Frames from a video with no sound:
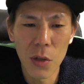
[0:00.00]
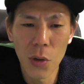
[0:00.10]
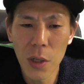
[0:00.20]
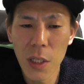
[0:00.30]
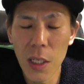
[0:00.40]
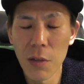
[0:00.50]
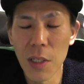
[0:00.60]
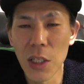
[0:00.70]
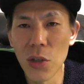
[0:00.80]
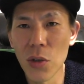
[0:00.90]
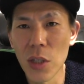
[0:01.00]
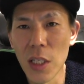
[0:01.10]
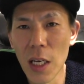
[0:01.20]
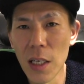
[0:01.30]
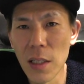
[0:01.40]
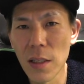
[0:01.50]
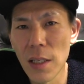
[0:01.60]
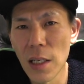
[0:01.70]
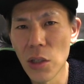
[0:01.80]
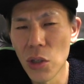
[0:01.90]
予約期間は一応3
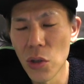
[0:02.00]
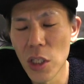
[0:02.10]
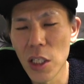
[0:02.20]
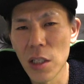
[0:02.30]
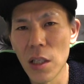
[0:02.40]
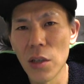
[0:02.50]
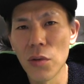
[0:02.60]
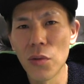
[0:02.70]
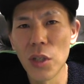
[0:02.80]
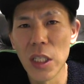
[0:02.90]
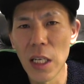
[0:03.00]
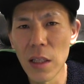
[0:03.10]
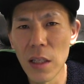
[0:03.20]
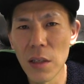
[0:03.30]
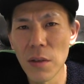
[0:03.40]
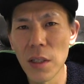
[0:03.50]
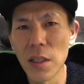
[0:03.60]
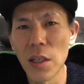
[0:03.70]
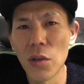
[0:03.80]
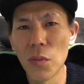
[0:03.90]
月30日っていうふうになってるんで
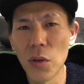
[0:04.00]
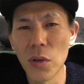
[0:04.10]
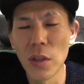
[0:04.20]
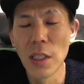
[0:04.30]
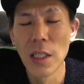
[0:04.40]
すけども